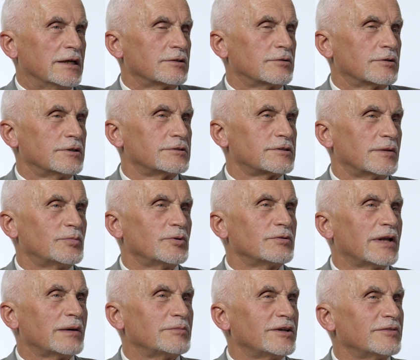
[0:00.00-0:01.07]
który zrobił
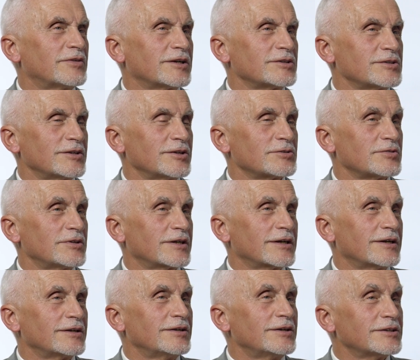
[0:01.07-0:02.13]
na mnie wrażenie
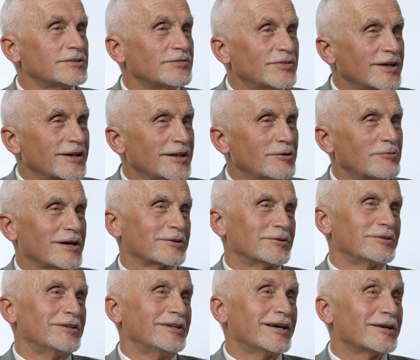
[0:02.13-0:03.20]
człowieka niezwykle
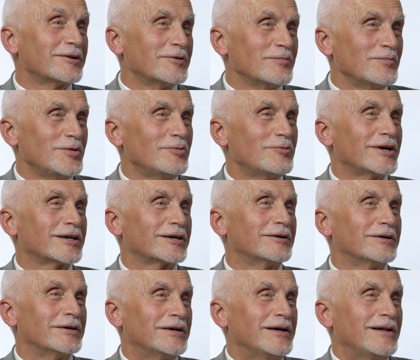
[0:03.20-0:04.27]
łagodnego,
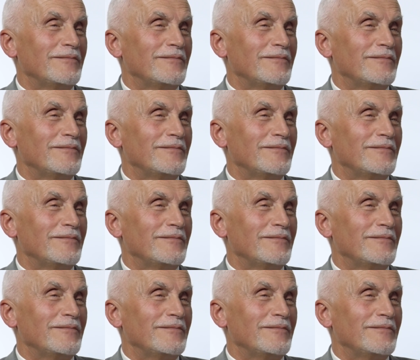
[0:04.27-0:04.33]
miłego.